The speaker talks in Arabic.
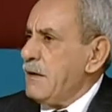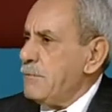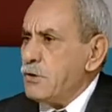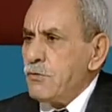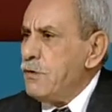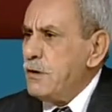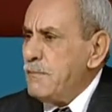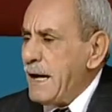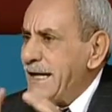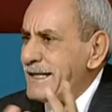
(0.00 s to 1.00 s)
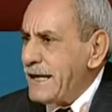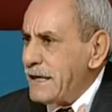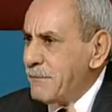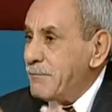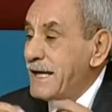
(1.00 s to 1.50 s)
بكل ما
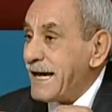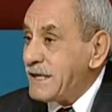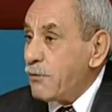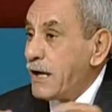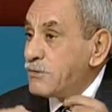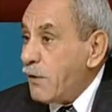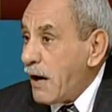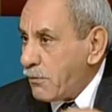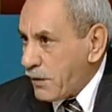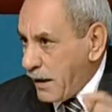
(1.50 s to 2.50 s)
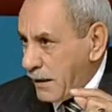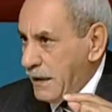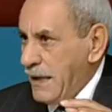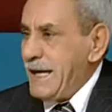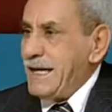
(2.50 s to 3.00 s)
لديهم من أدوات
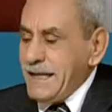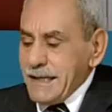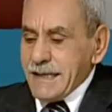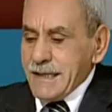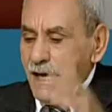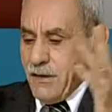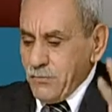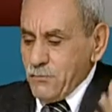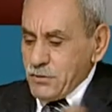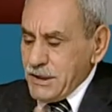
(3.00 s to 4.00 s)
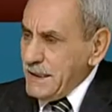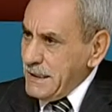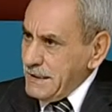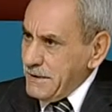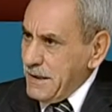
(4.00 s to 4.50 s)
وأوراق لإقناع رموز هذا
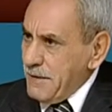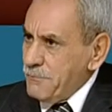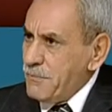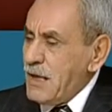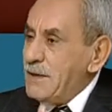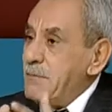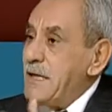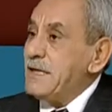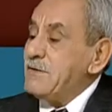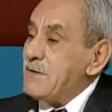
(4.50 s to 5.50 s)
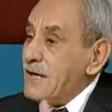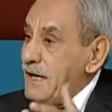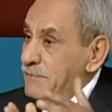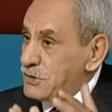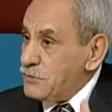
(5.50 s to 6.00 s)
النظام
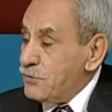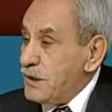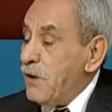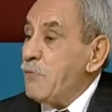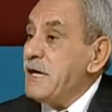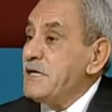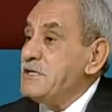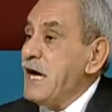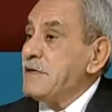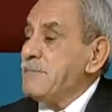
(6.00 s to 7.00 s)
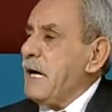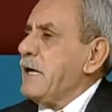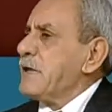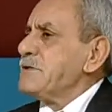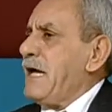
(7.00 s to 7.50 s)
بالانتقال من سوريا وإيجاد
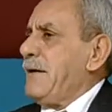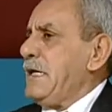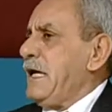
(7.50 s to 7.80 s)
مخرج آمن